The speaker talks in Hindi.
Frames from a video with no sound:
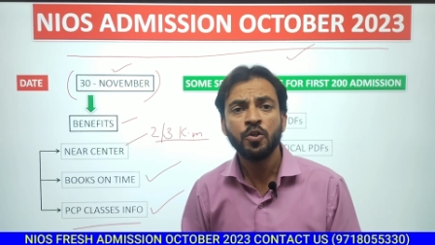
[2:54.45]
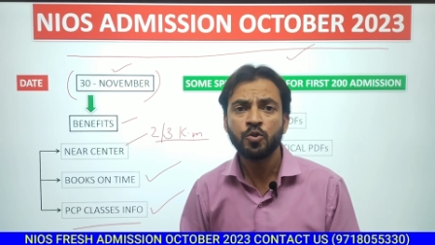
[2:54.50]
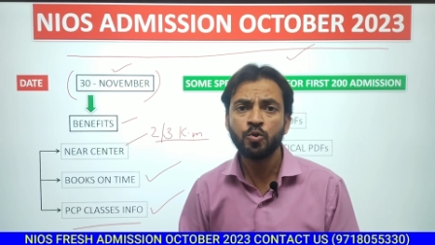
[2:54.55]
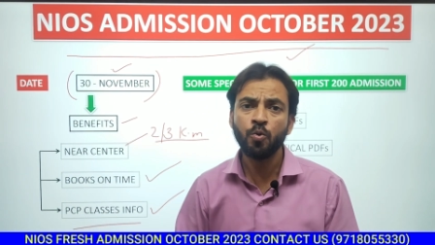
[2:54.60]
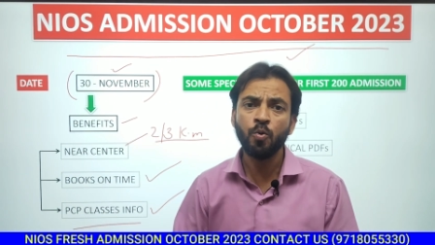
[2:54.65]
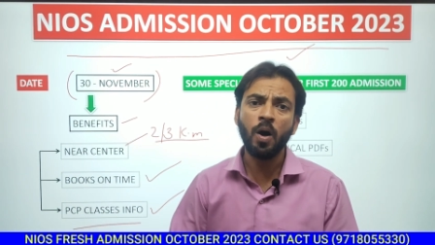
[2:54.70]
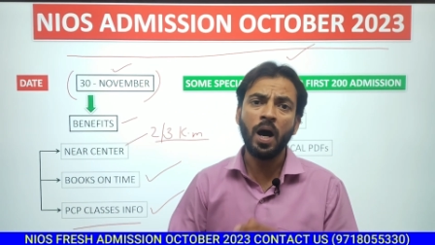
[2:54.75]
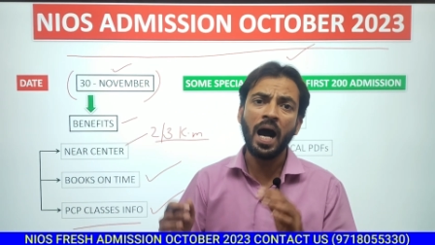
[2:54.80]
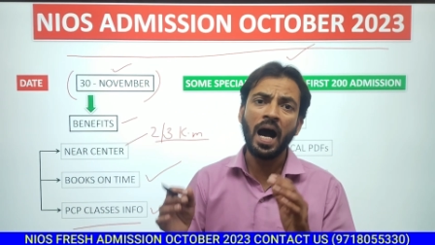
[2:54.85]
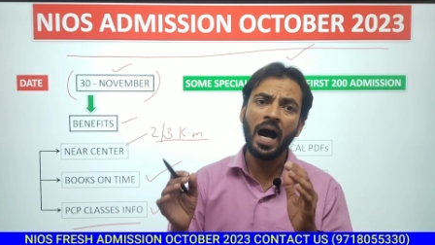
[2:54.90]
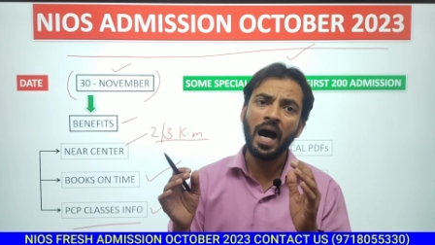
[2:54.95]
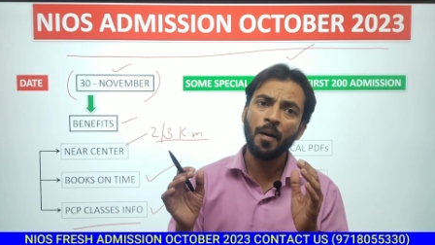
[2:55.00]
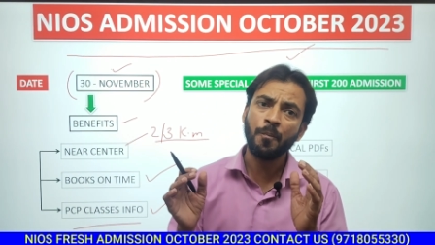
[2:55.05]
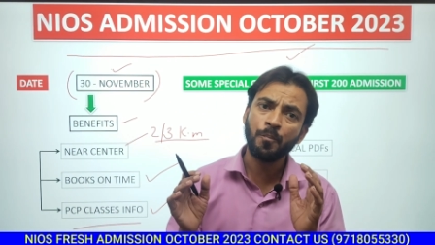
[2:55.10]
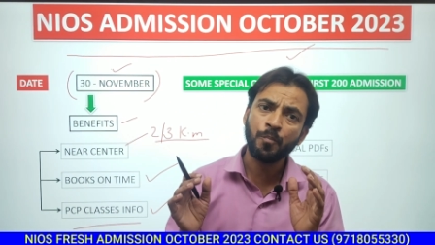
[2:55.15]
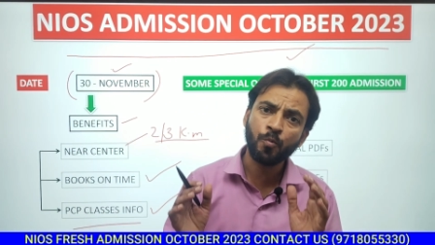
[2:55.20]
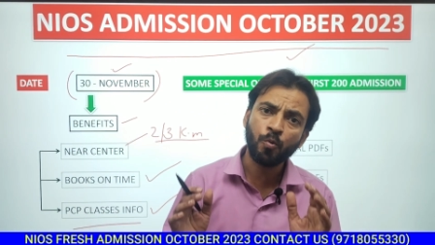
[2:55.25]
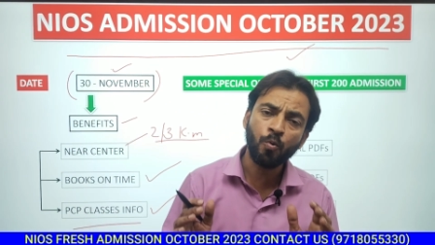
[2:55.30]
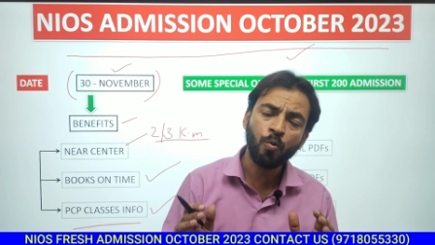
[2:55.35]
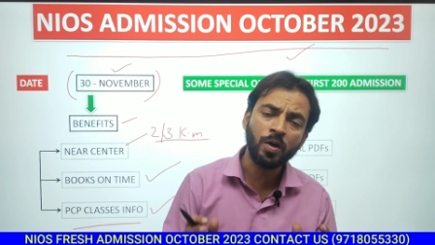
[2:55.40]
तो आप
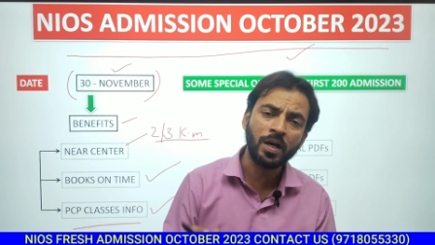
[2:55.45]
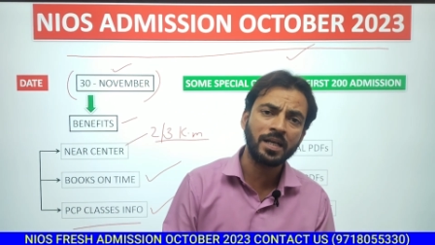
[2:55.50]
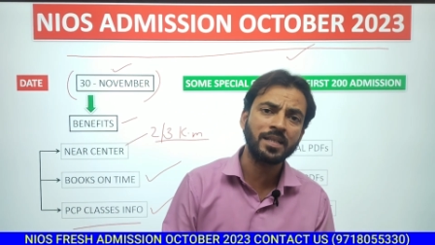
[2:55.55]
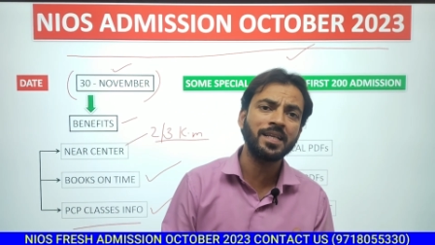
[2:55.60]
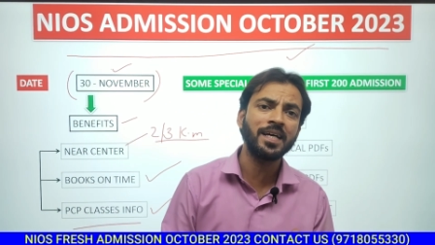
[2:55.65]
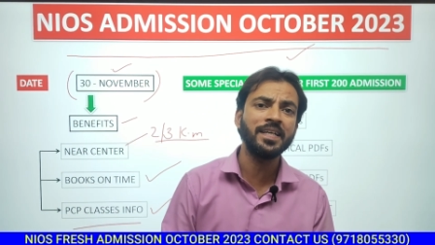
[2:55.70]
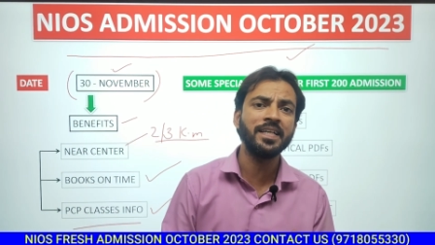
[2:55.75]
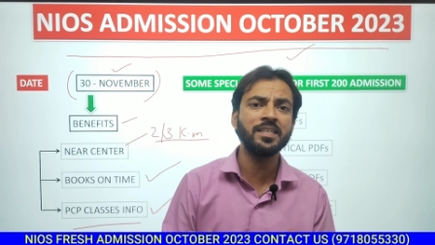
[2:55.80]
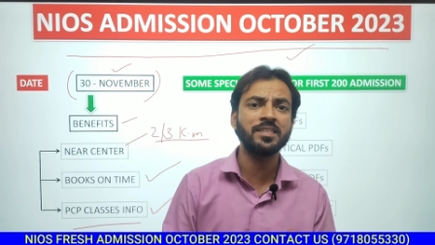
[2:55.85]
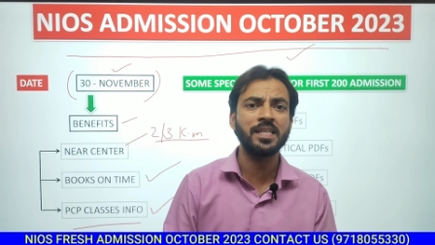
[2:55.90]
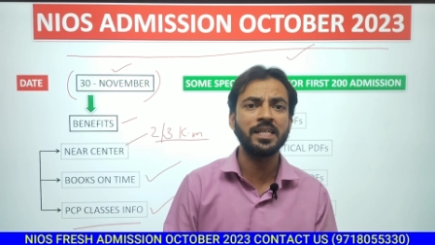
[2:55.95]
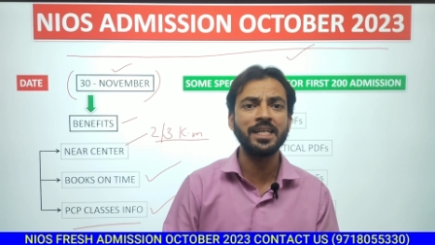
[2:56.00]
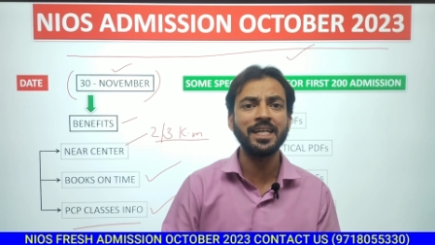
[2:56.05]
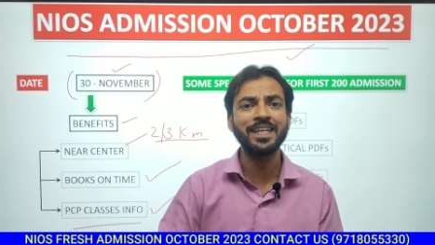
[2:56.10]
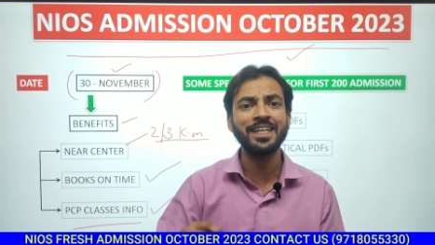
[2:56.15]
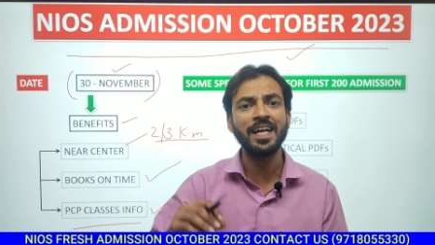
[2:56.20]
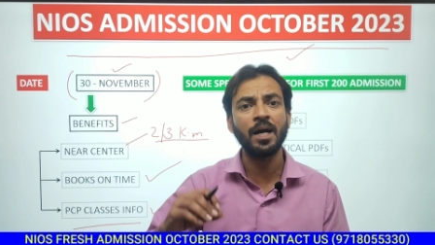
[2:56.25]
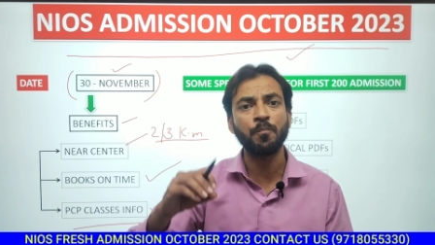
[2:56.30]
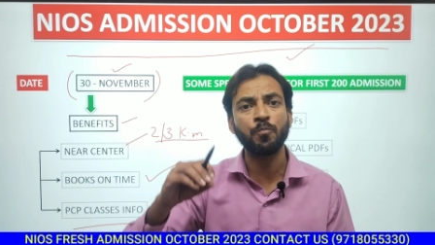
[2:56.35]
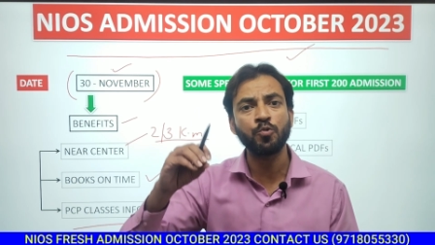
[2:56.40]
आपको करना ये चाहिए
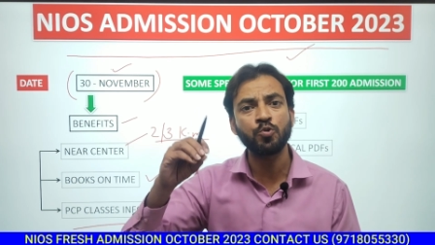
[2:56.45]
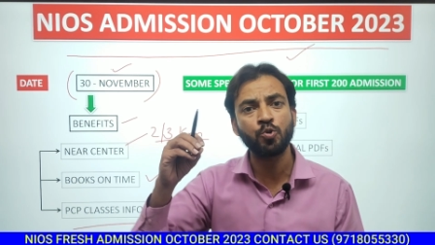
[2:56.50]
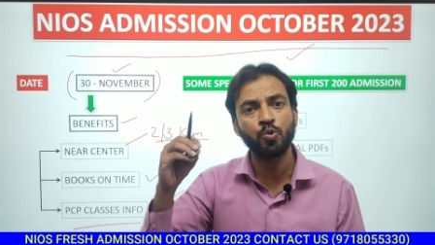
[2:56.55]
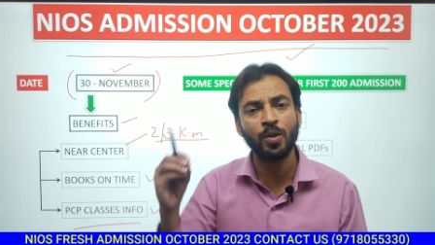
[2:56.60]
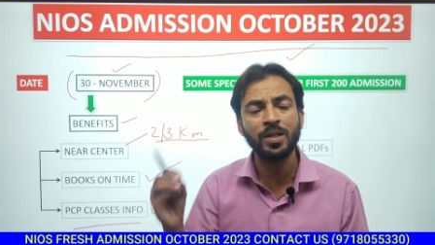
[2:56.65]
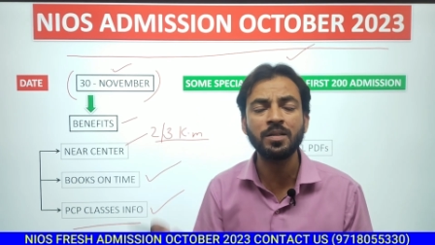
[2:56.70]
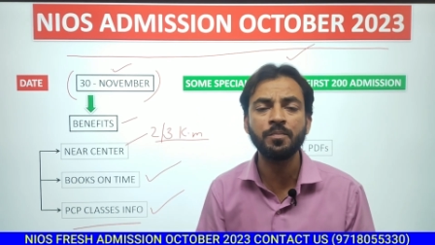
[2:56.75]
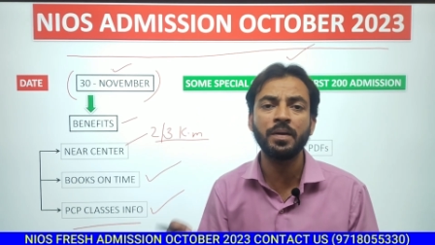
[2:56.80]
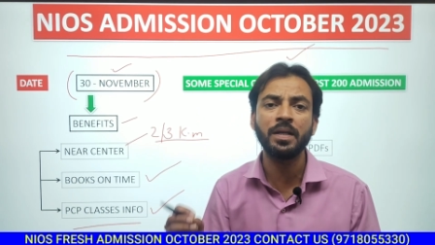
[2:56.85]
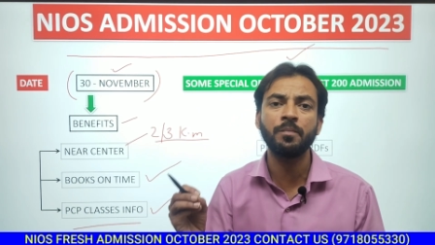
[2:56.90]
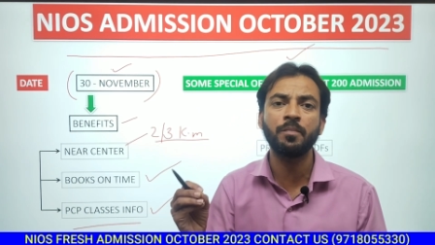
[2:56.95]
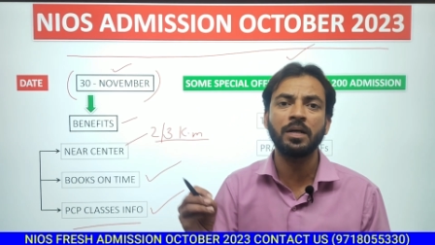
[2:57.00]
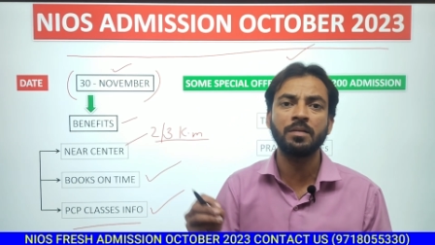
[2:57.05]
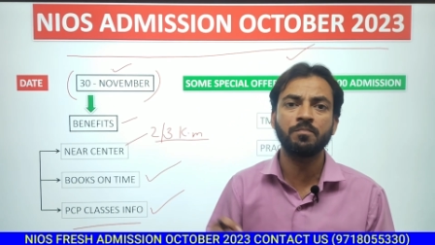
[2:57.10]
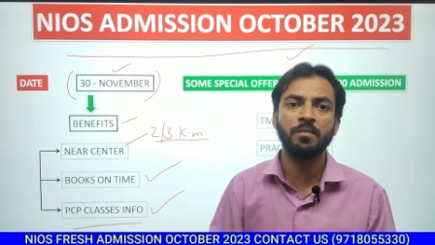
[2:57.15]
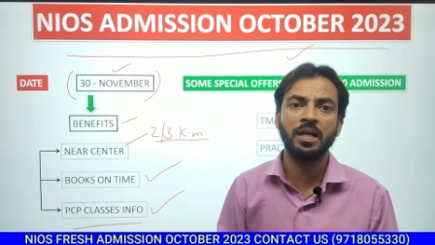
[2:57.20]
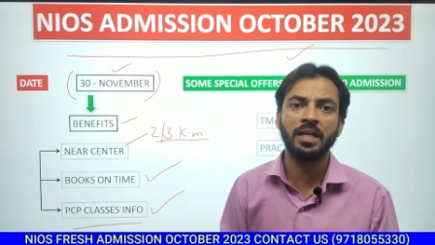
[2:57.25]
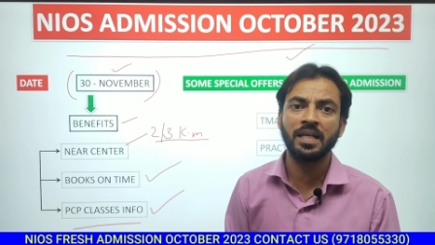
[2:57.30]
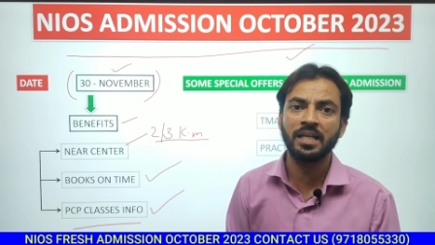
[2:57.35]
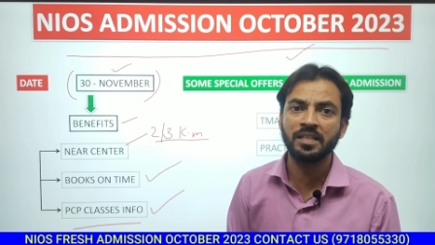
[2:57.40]
कि आपको तुरंत मेरी बात
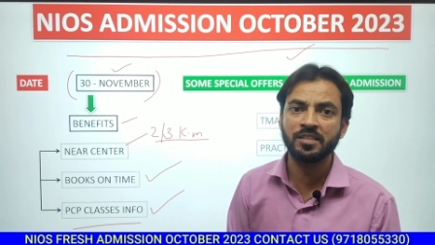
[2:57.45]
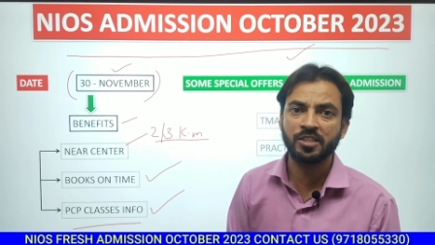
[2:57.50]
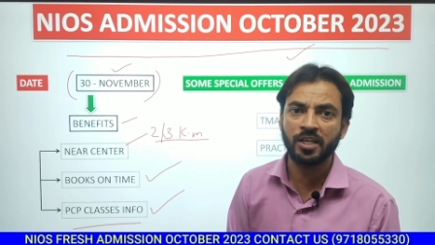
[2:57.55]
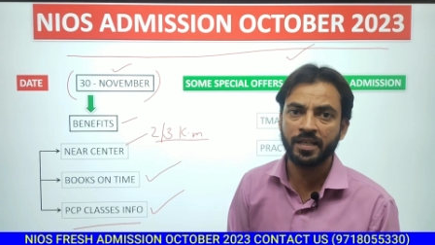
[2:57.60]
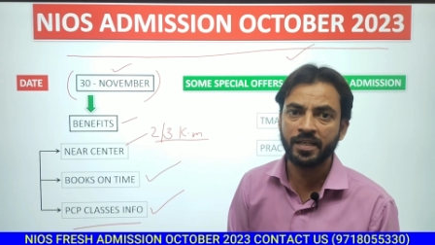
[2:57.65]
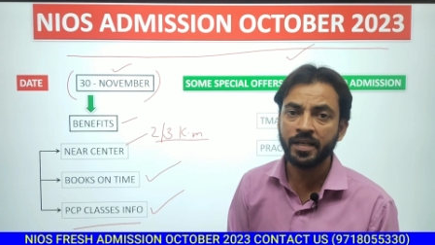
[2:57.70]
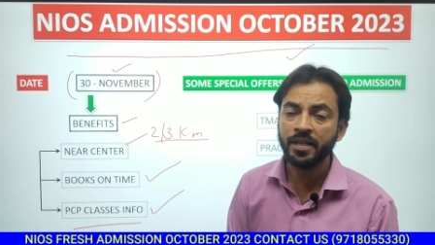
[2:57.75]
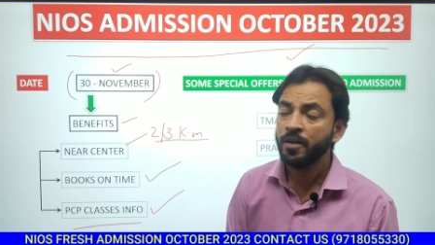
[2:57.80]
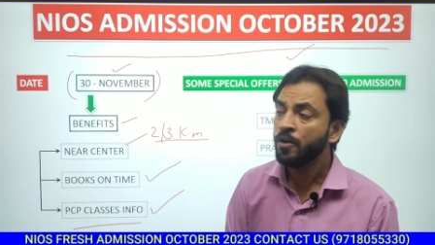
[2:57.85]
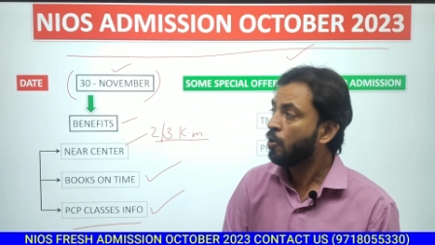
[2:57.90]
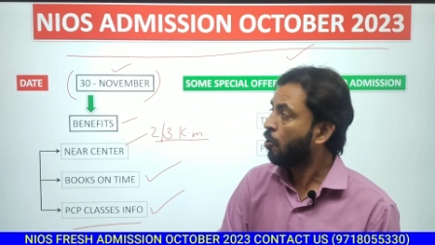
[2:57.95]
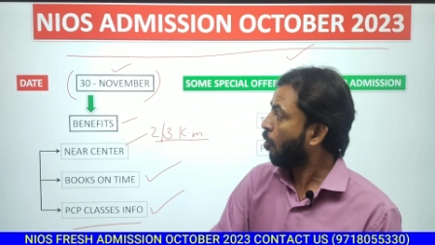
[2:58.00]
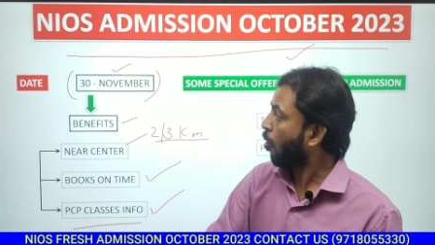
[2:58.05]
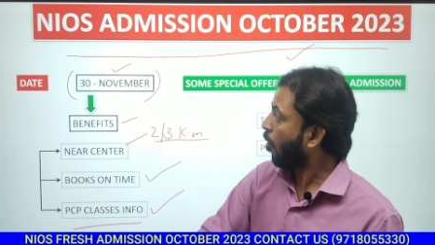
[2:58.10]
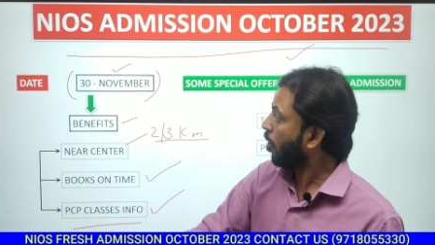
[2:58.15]
मान लेनी चाहिए